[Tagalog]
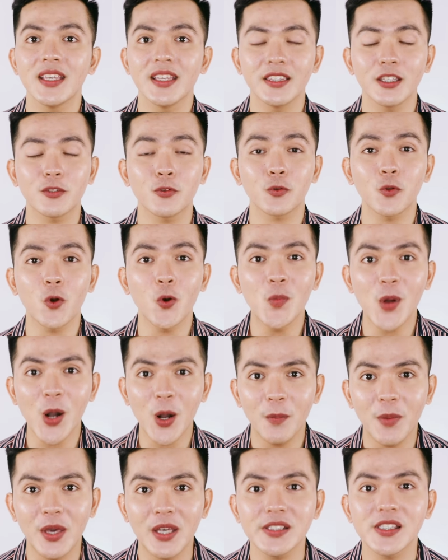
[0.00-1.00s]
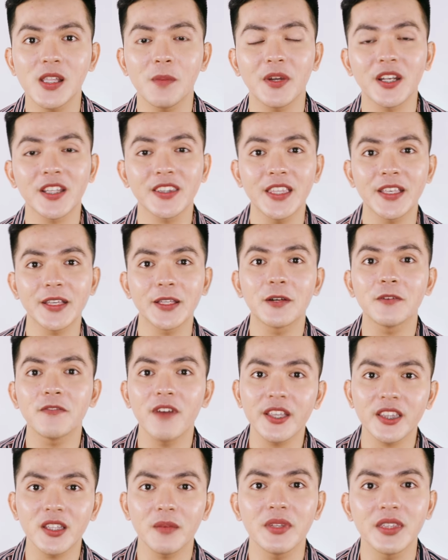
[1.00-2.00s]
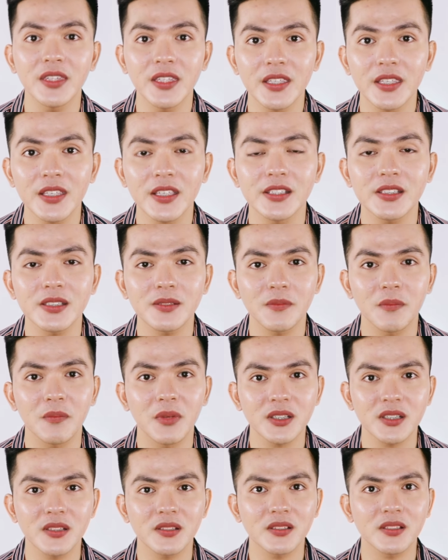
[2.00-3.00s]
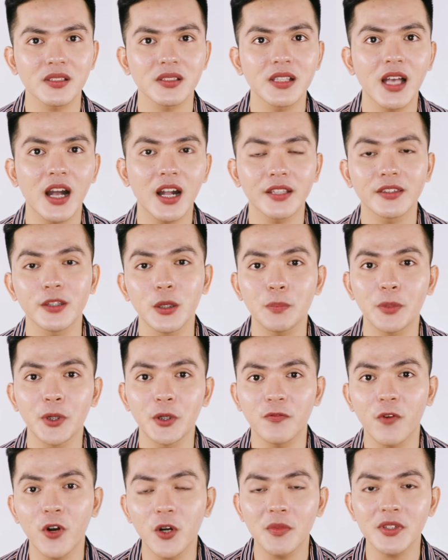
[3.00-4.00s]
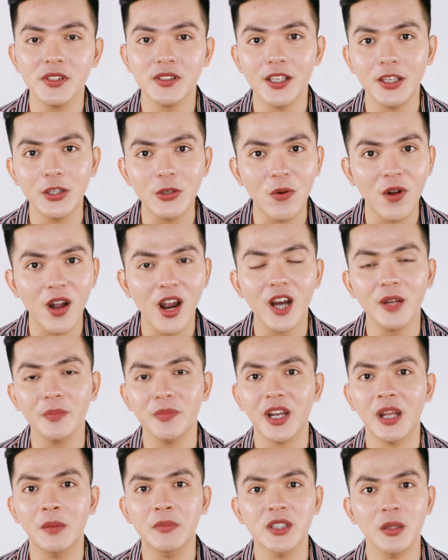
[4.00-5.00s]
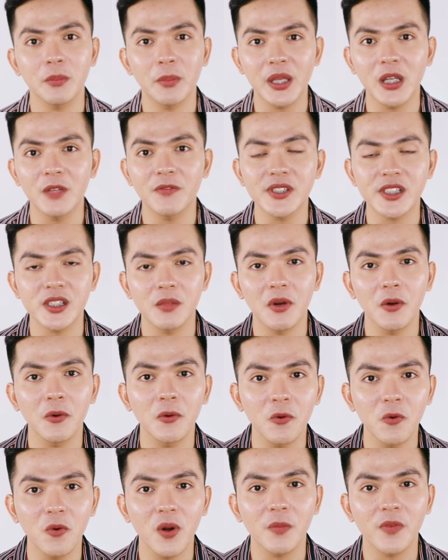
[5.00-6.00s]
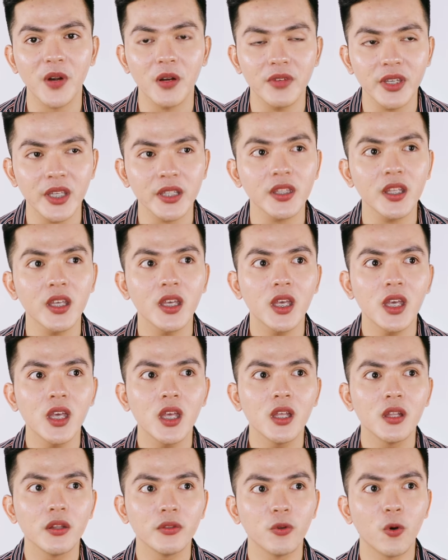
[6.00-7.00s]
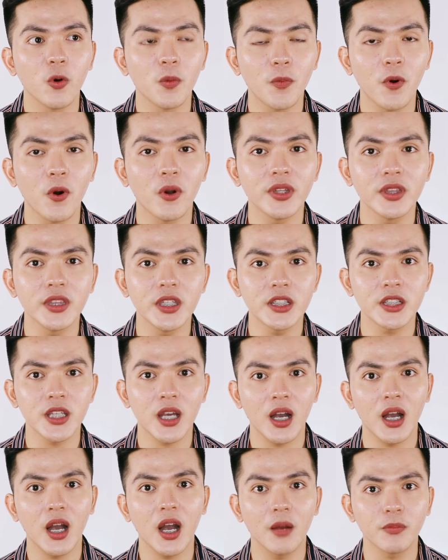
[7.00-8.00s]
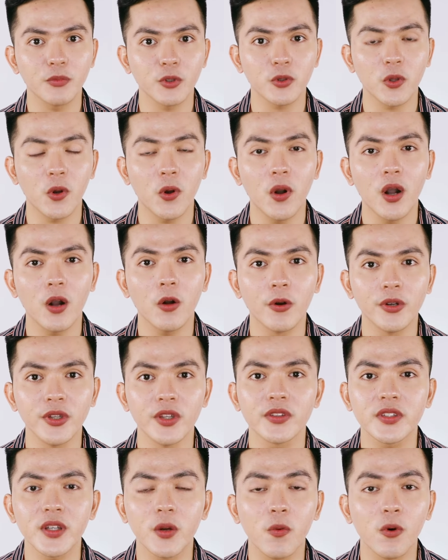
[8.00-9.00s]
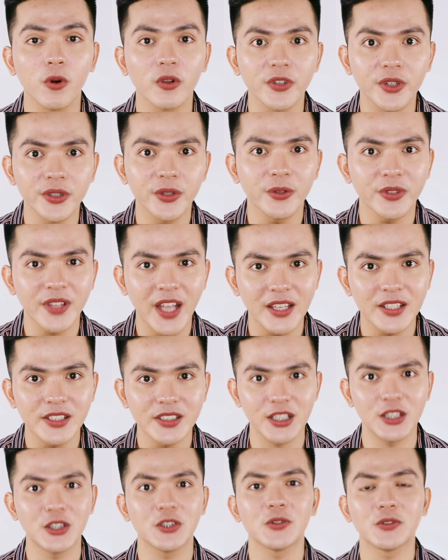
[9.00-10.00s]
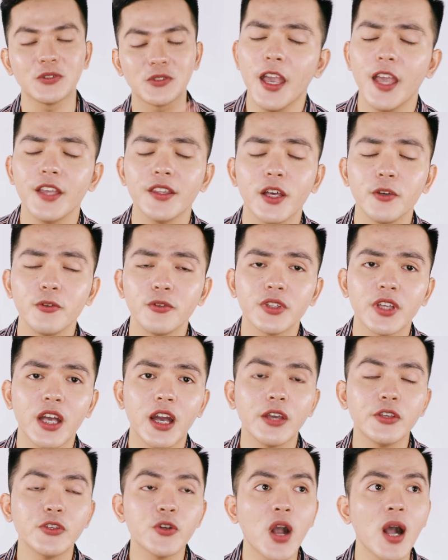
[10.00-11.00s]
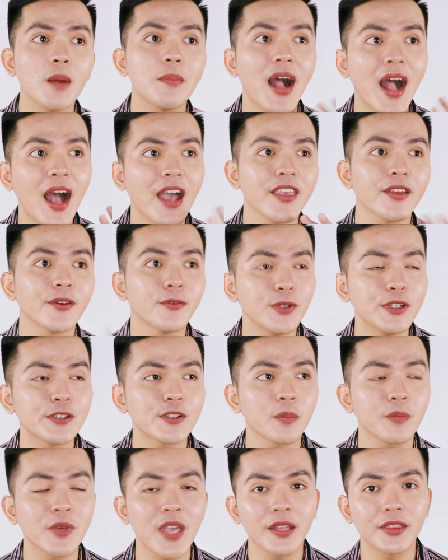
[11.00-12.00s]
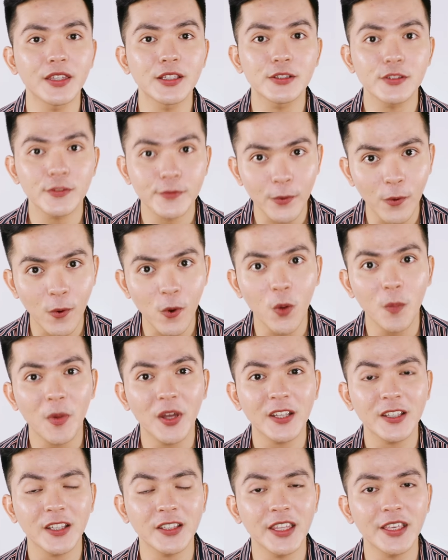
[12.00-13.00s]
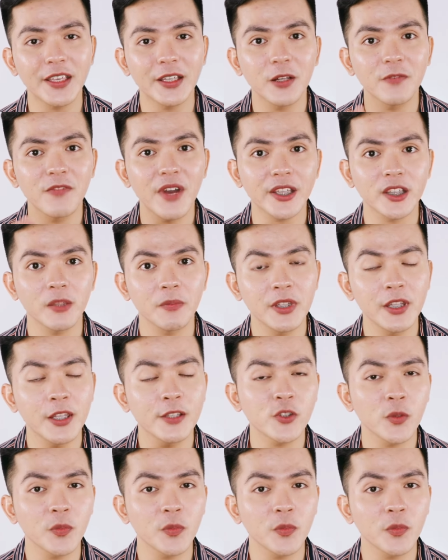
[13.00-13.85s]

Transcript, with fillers: hindi totoo mga best na pag ka ng vitamin E is mas gaganda yung performance na iyong heart. Marami siyang benefits na makukuha from it. No po, hindi siya um, totoo according sa World Health Organization. And ayun nga, you have higher risk of getting stroke pag nagtitake ka ng vitamin E